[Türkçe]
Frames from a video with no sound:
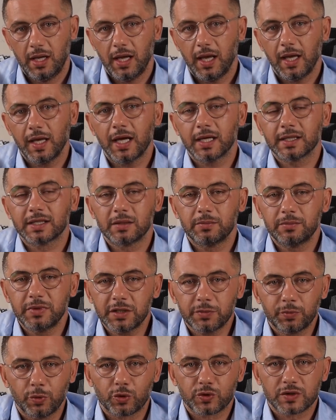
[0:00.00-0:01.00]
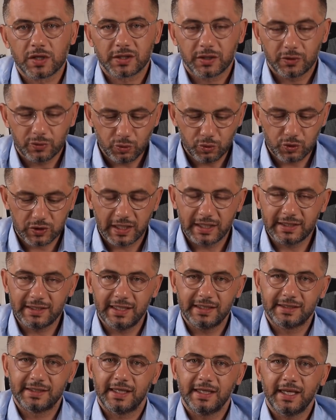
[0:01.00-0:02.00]
Eğer ki bir borsada
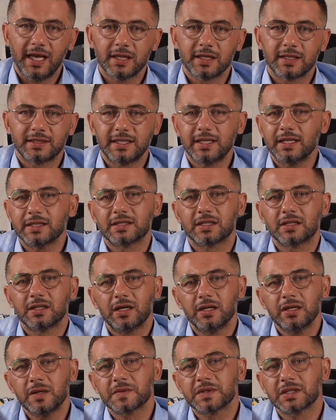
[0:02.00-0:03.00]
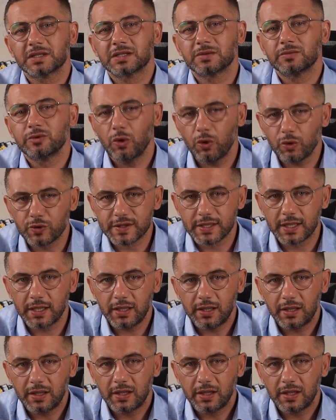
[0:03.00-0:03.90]
USDT yani Tether'la alım satım yoksa